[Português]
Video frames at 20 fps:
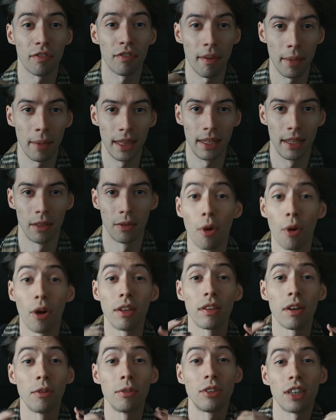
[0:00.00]
feminino. Bom,
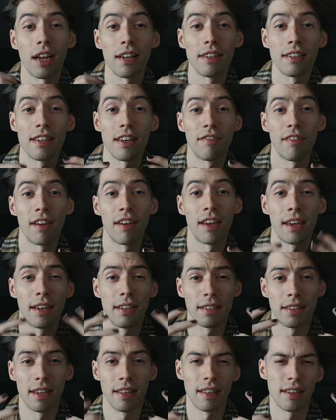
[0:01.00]
então o Charles ele vai
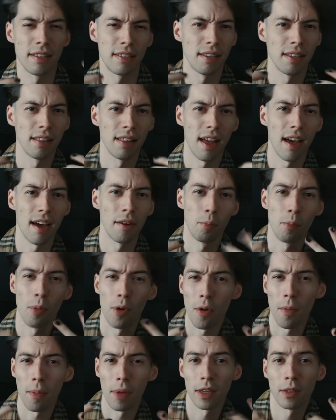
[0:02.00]
crescer nesse lar um
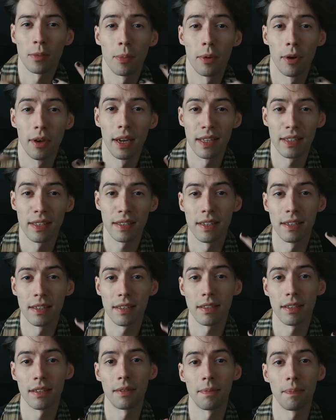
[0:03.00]
pouco mais progressivo
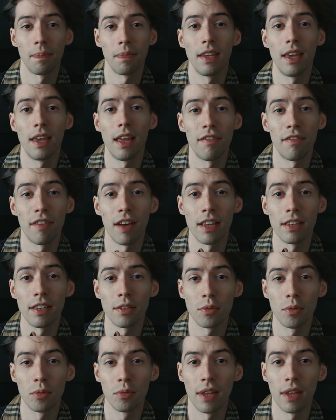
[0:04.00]
e ele vai
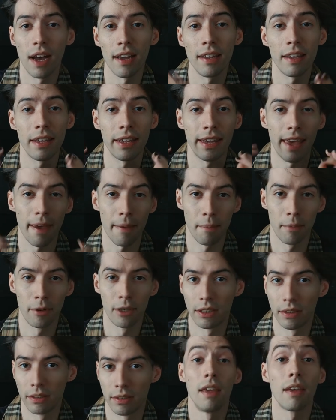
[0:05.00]
estudar em
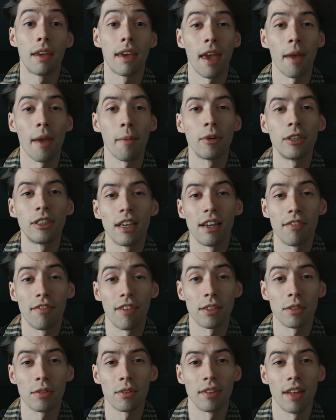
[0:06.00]
Cambridge. Em Cambridge ele
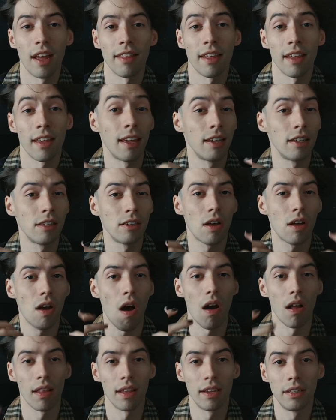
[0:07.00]
vai estudar na King
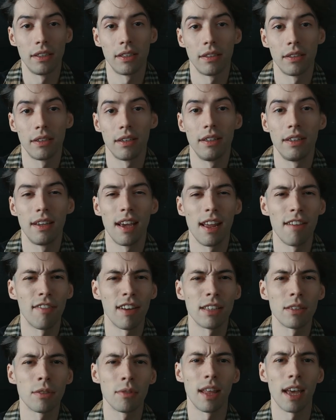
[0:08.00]
College e ele
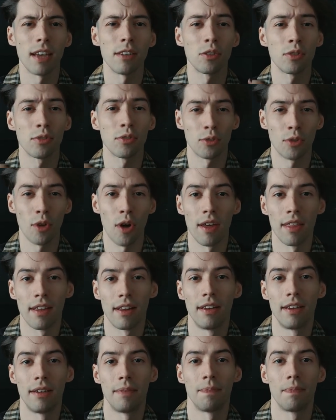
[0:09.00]
vai estudar história
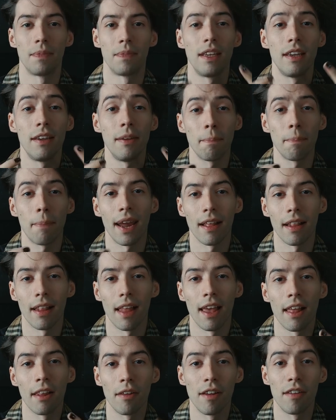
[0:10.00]
ali. E em
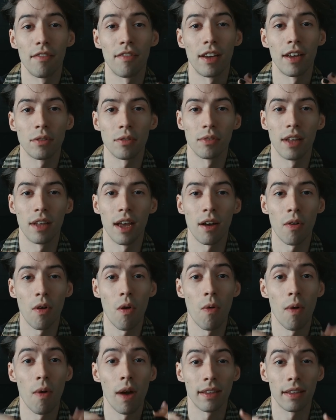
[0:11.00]
paralelo ele vai estudar
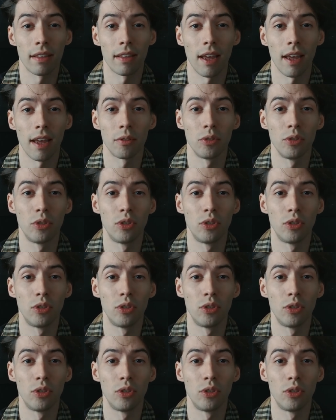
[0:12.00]
com o arquiteto